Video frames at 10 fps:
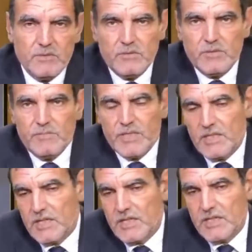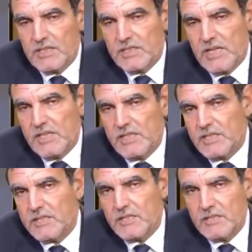لماذا؟ لأنها
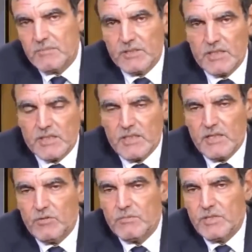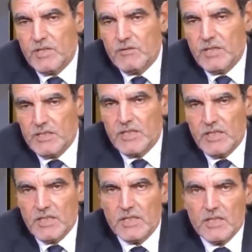تتحرك يعني بطريقة لولبية وعندها
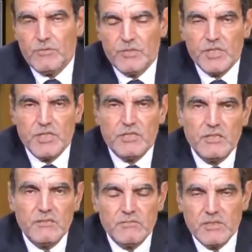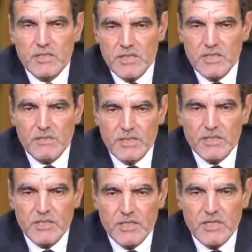حركة قوية جدا يعني هذه
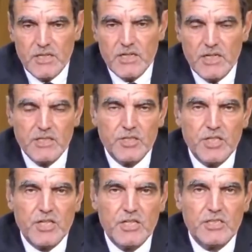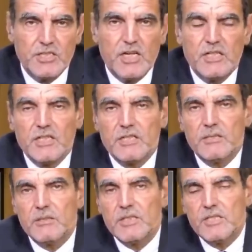البكتيريا اللي على هذا الشكل هي تتحرك
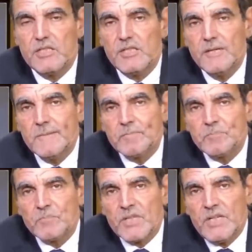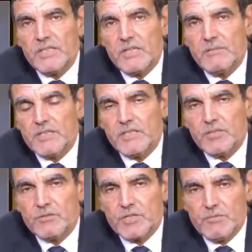كثير هذه
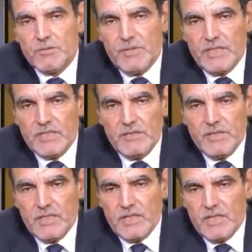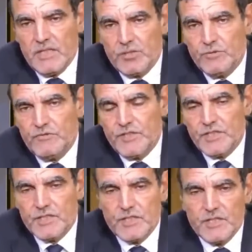البكتيريا تصيب المعدة لماذا؟ لأنها
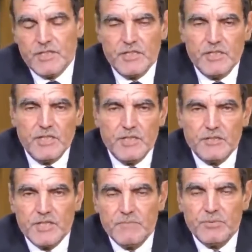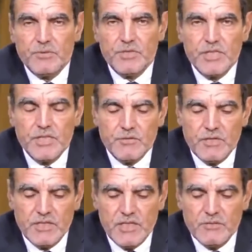تفرز يعني أنزيم بروتياز
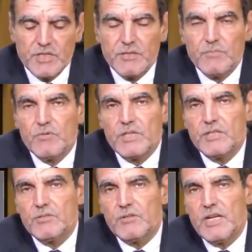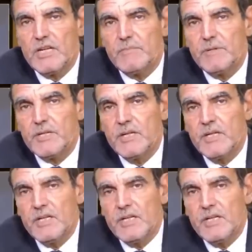وهذا الأنزيم هو الذي تحلل به